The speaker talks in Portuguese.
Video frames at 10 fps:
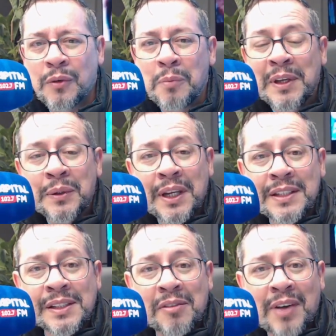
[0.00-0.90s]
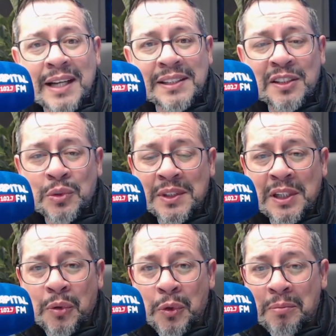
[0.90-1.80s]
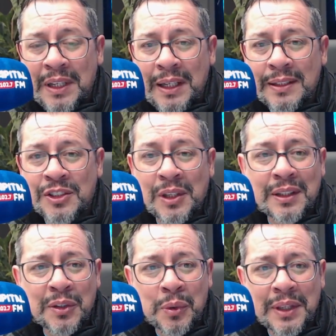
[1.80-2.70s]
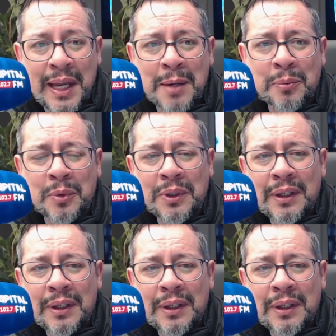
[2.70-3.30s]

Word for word: com medo que eles levassem suas economias de tanto tempo,